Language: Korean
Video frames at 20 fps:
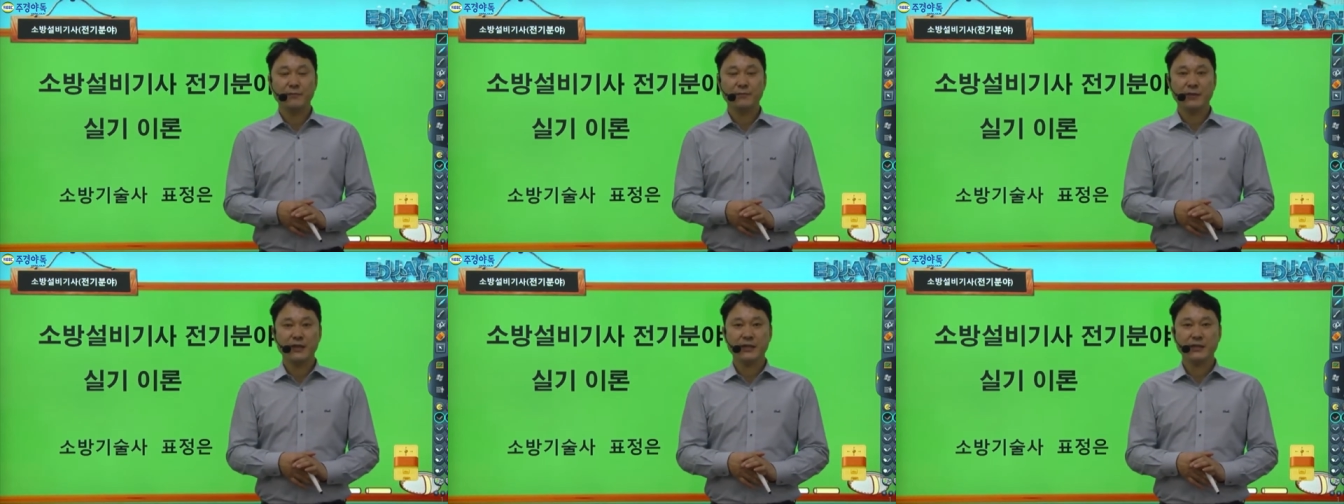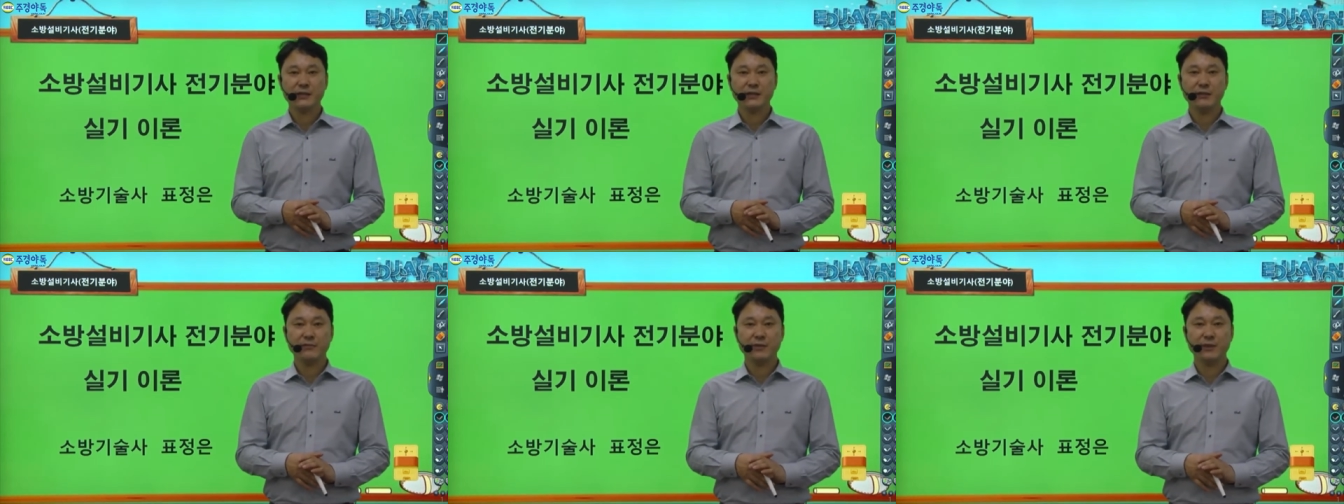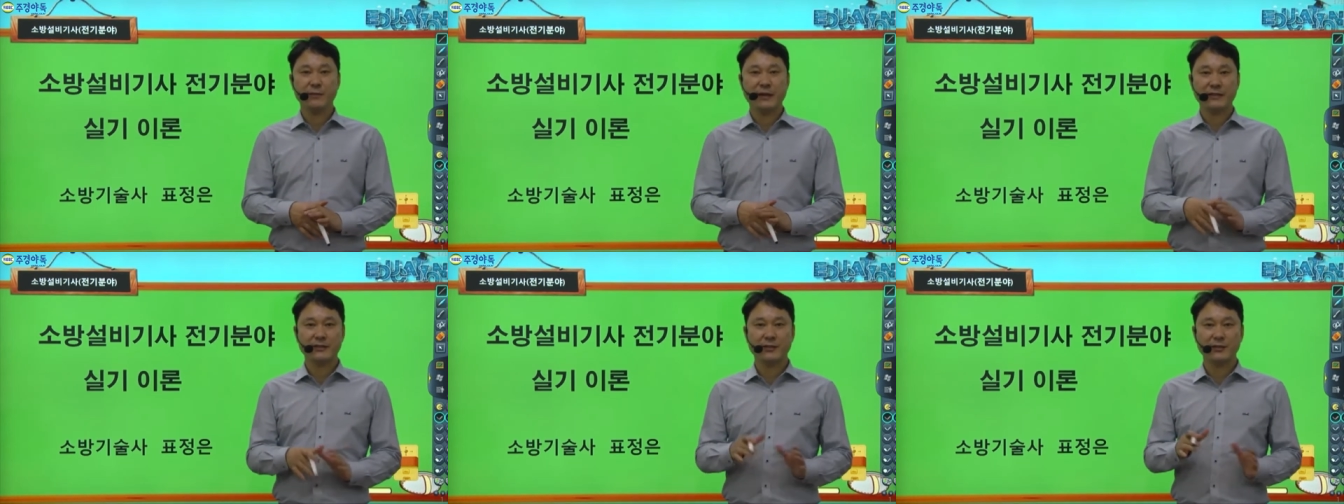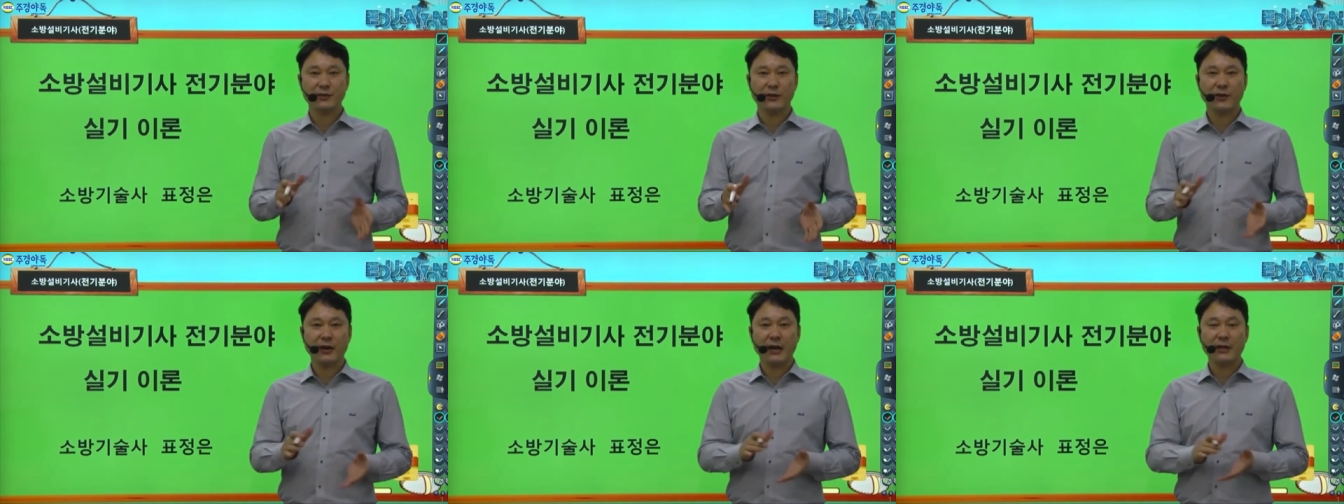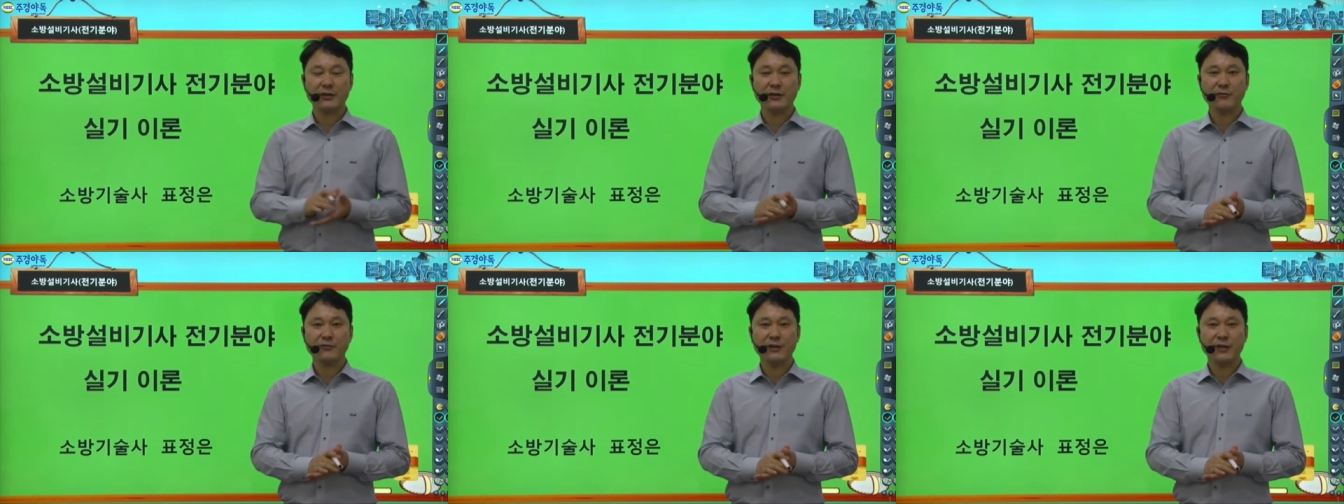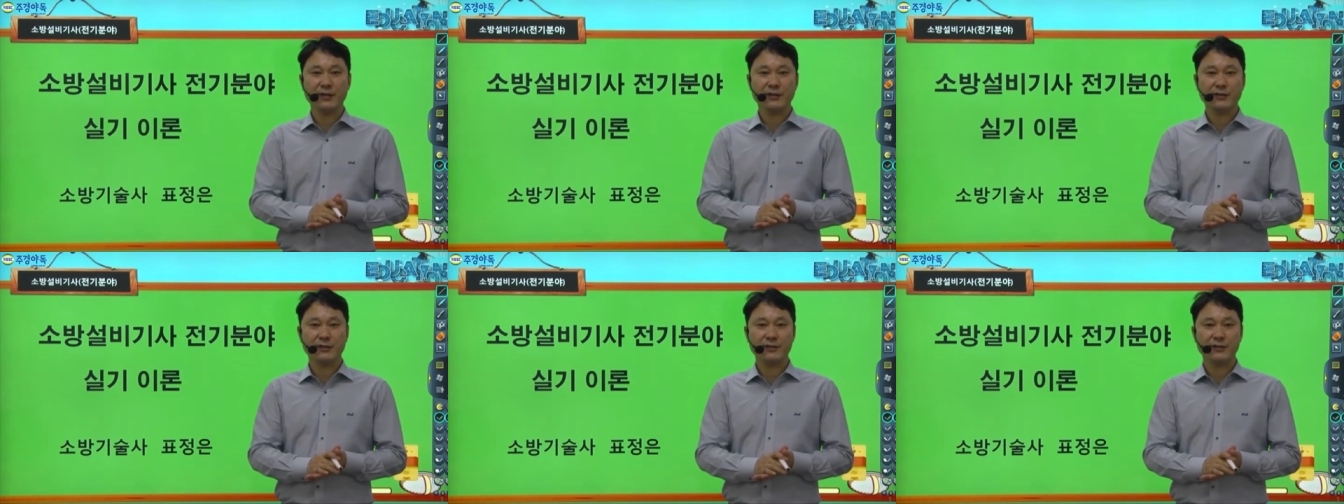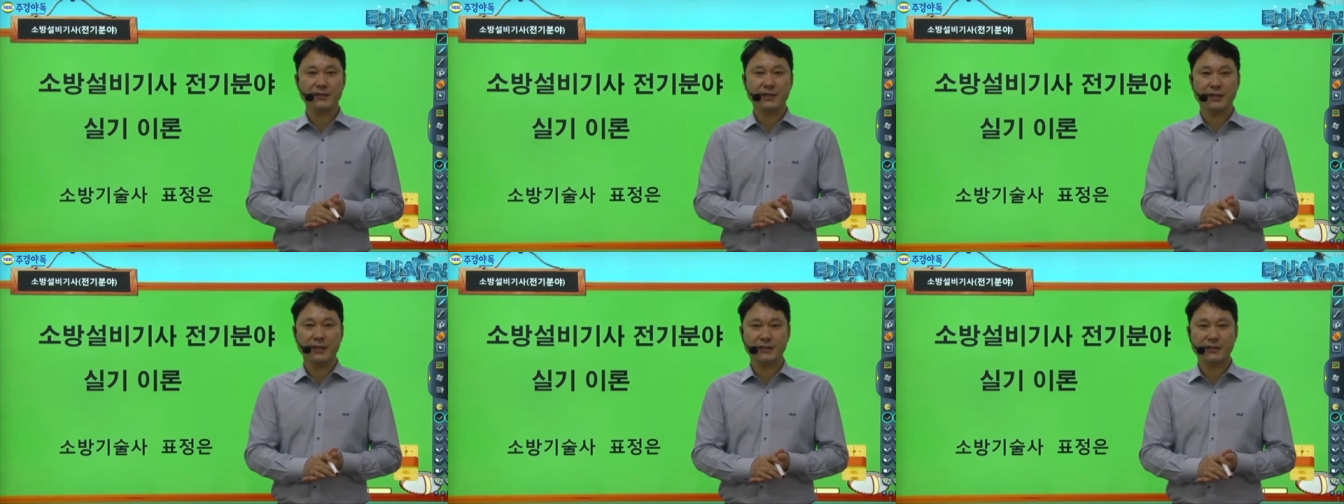필기시험을 마쳐서 합격권에
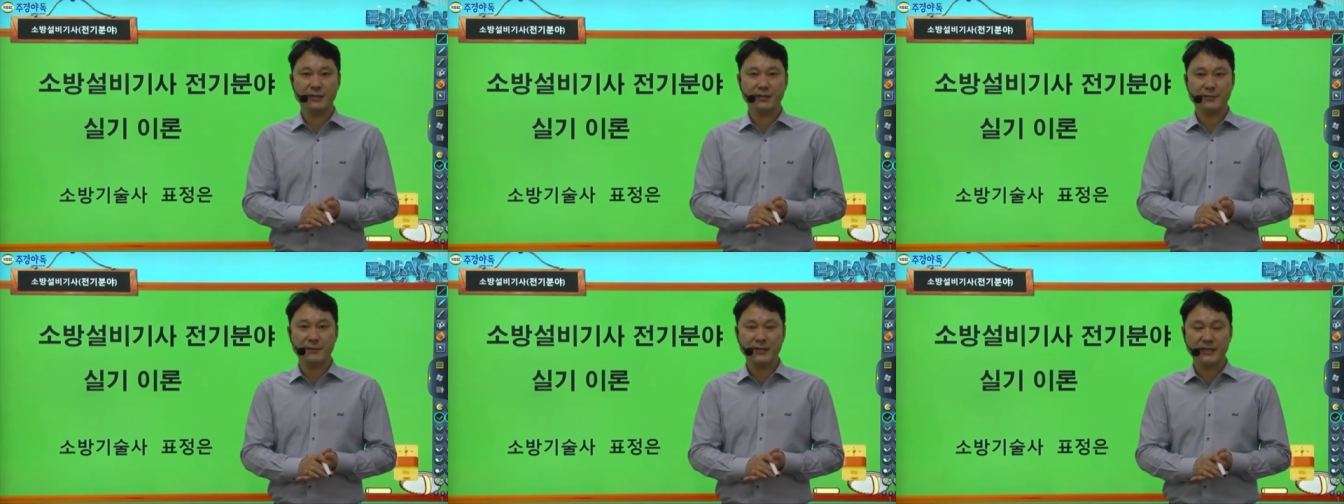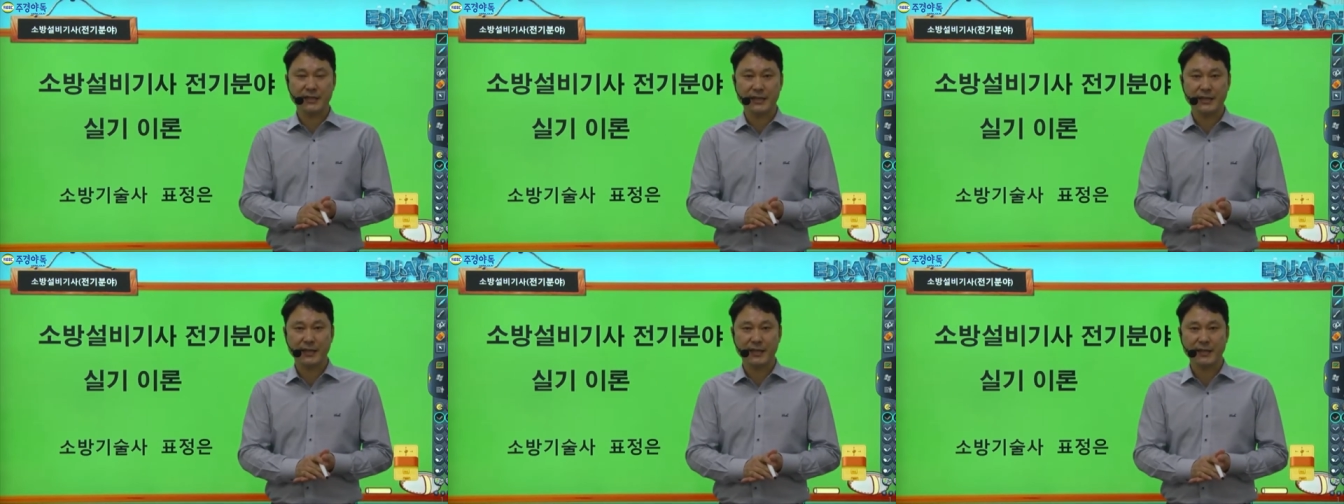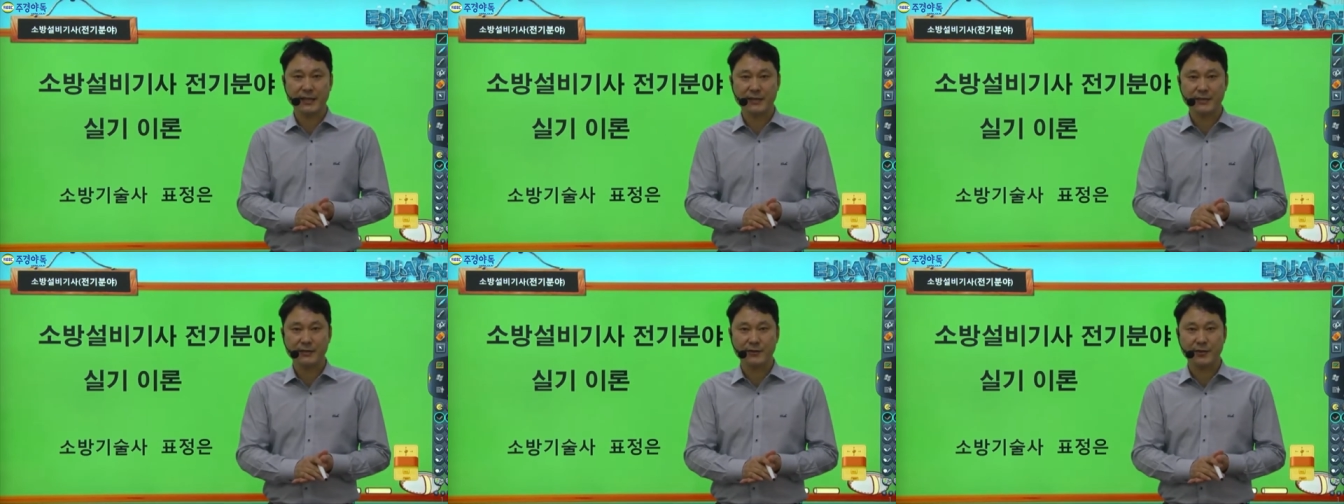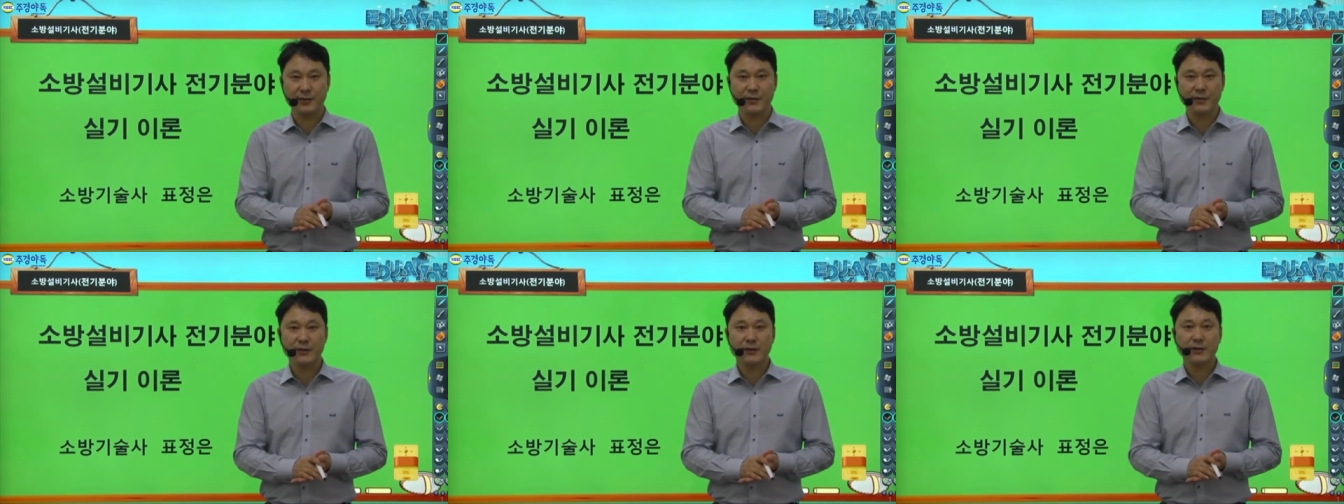들었으니까 지금 이 자리에 있겠죠.